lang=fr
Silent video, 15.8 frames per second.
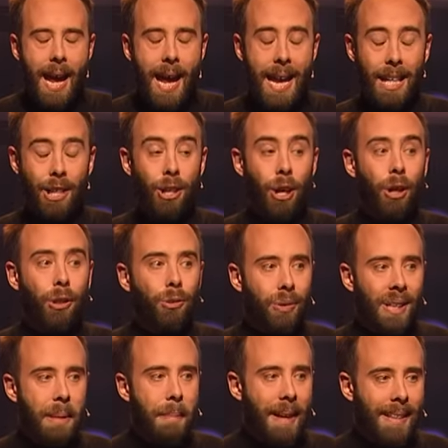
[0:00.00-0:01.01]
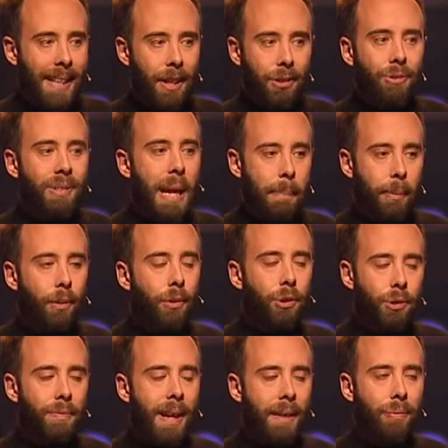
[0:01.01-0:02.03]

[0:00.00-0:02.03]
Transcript: Et genre, tous les matins, tu l'apprends une nouvelle